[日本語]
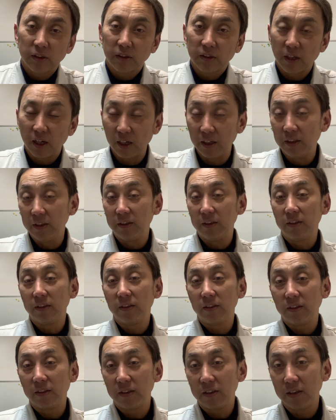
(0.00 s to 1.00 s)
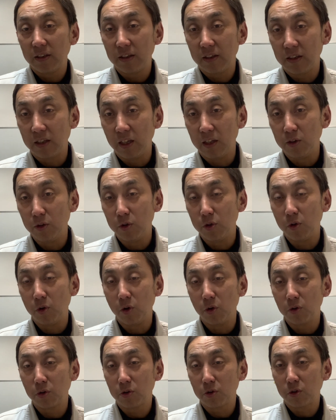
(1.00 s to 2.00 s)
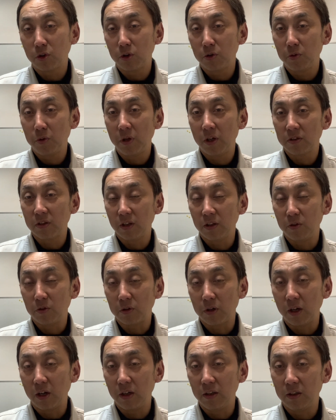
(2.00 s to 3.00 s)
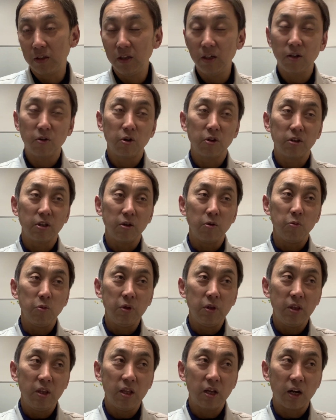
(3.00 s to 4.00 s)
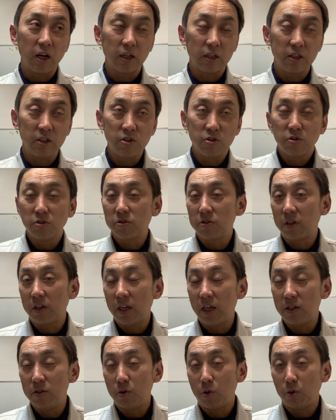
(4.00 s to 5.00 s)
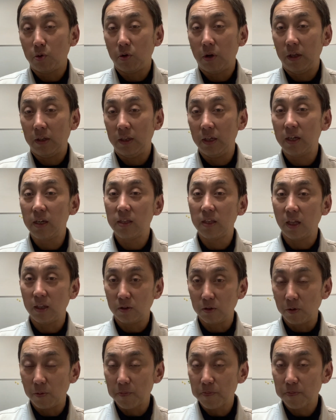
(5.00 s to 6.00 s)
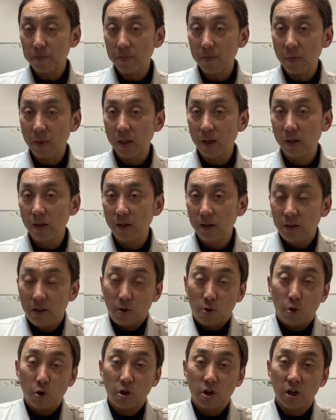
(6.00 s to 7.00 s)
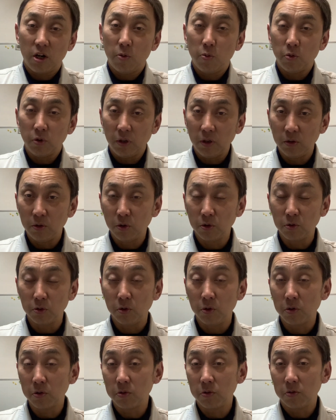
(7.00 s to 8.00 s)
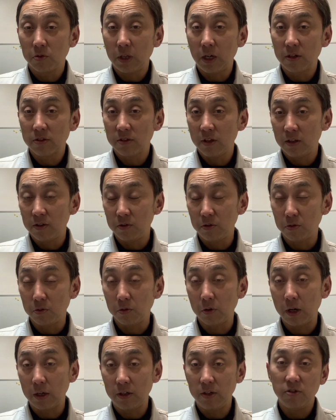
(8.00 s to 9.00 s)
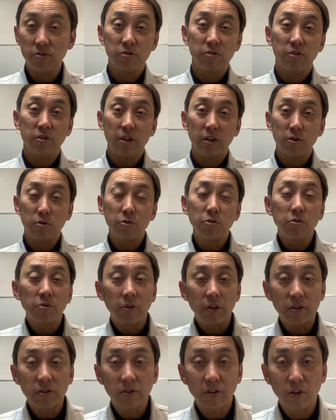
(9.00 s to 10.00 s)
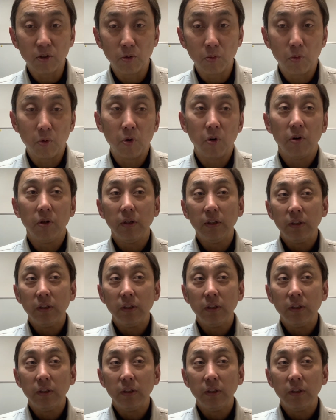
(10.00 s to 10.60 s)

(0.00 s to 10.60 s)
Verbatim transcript: はいっていう本当の皆さんのおかげでこうやってみんなが気づけることができたとでこれからもねどんどんたくさんの人が気づいていくんですけども、